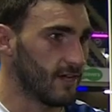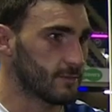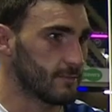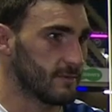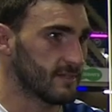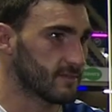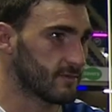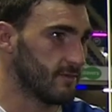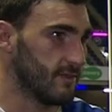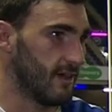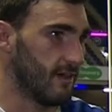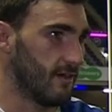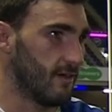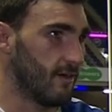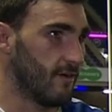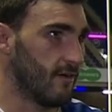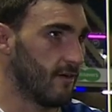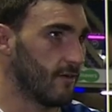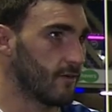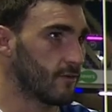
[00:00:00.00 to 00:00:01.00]
je pense qu'on
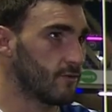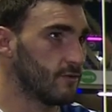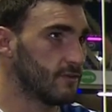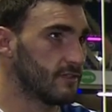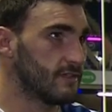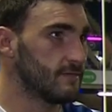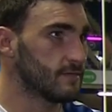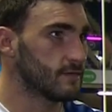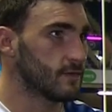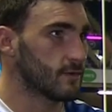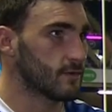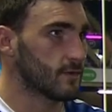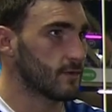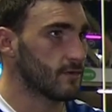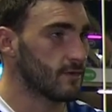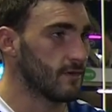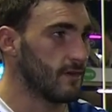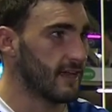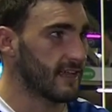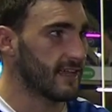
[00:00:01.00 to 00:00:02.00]
on cultive ce truc
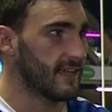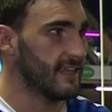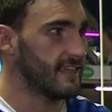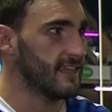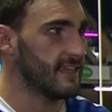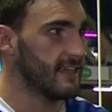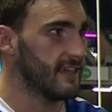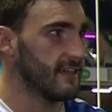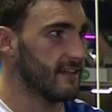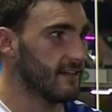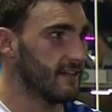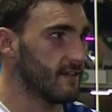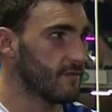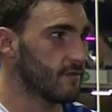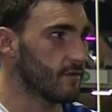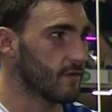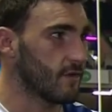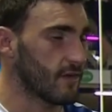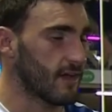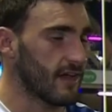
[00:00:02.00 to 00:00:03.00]
de la gagne et euh, il
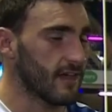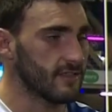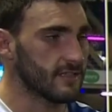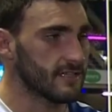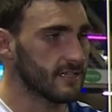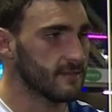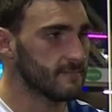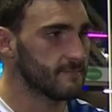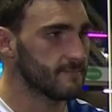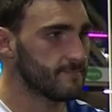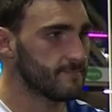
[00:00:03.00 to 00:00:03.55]
faut qu'on garde ça.